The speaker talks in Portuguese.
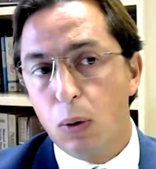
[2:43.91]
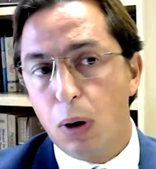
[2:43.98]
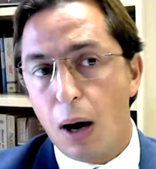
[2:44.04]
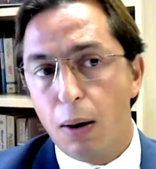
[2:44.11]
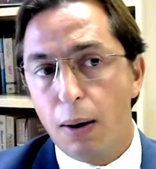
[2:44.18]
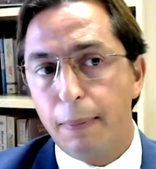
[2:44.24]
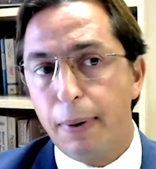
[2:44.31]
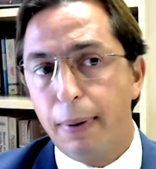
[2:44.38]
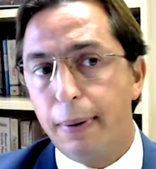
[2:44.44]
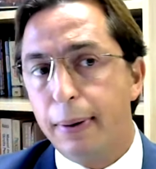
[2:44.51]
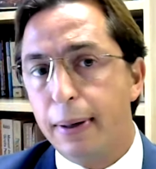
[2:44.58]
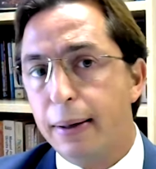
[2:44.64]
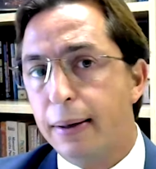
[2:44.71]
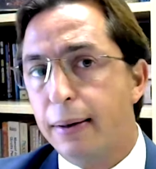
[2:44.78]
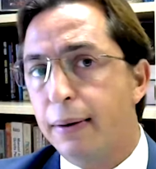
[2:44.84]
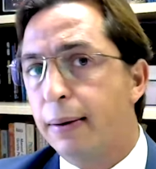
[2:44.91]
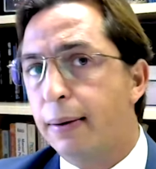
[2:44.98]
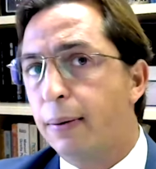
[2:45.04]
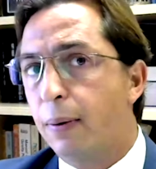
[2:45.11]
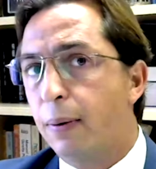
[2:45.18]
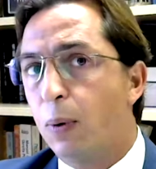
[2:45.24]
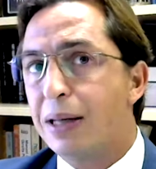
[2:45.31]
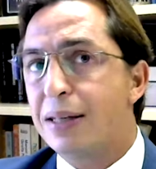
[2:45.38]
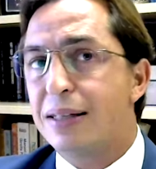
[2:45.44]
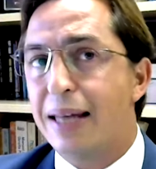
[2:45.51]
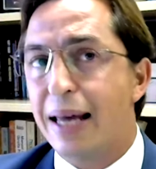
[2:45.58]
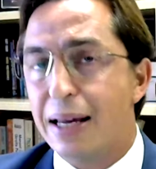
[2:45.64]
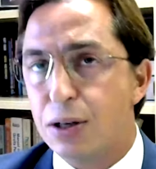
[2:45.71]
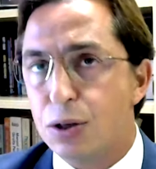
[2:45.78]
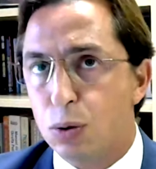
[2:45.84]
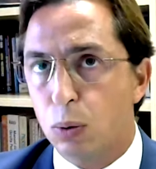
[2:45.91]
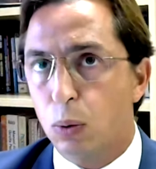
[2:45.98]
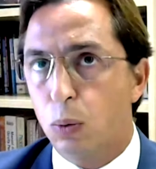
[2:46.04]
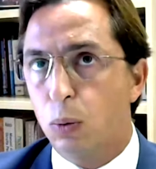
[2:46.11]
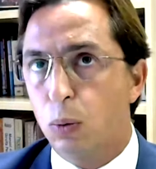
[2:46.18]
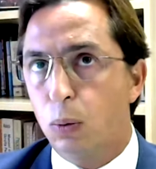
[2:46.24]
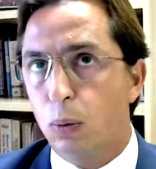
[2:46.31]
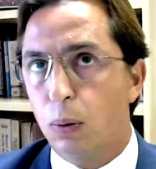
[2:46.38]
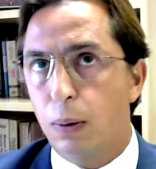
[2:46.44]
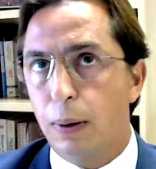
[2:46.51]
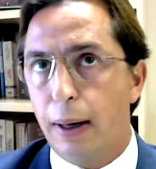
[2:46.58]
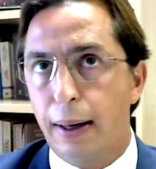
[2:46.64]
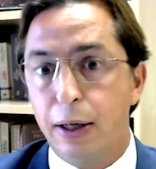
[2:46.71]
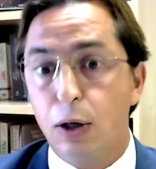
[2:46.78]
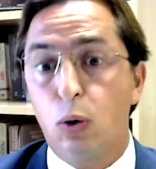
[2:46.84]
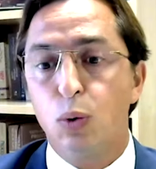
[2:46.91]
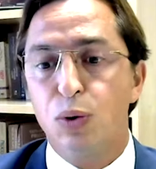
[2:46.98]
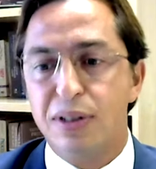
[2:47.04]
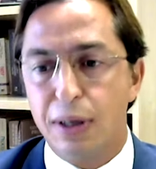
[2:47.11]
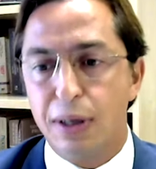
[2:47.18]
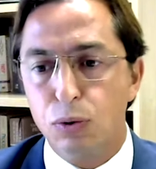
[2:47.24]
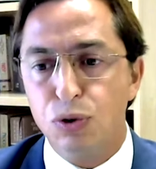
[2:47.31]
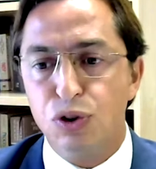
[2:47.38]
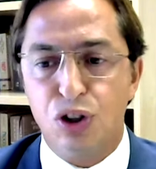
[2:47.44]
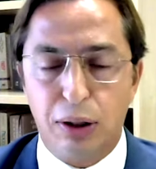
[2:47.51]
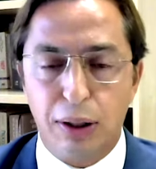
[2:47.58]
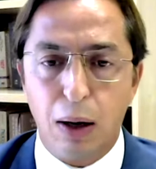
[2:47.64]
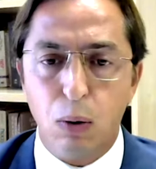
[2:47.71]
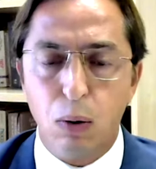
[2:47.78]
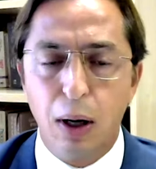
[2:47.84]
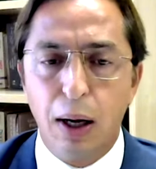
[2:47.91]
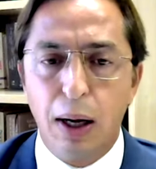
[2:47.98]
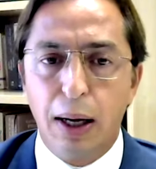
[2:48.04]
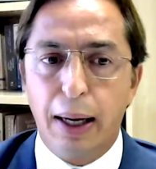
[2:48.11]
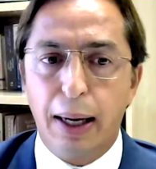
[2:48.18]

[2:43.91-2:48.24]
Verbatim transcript: A, o acesso, o, a inclusão digital,